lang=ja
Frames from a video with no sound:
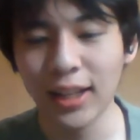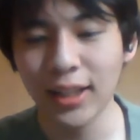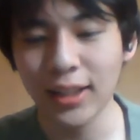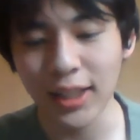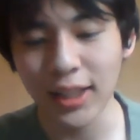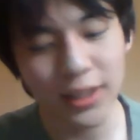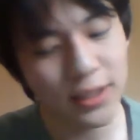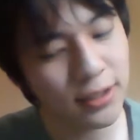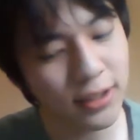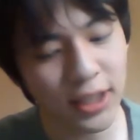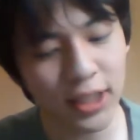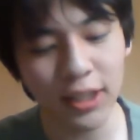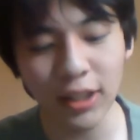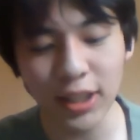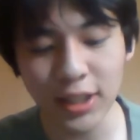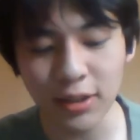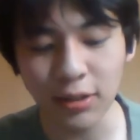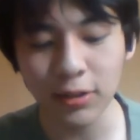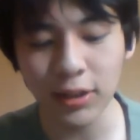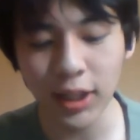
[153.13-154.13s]
熱力
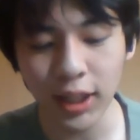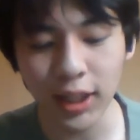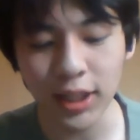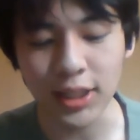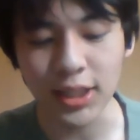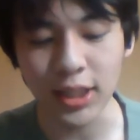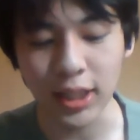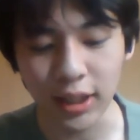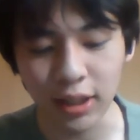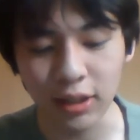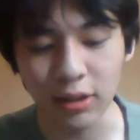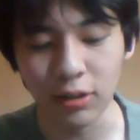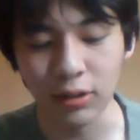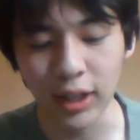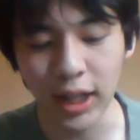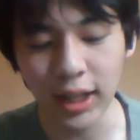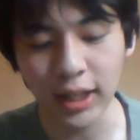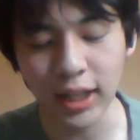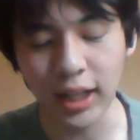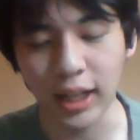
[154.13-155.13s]
はそんなでしたけど、
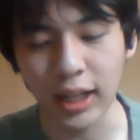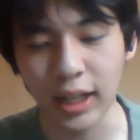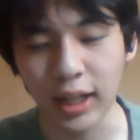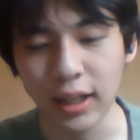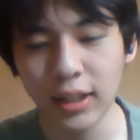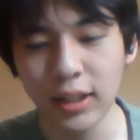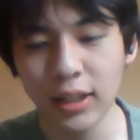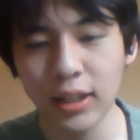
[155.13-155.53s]
なんか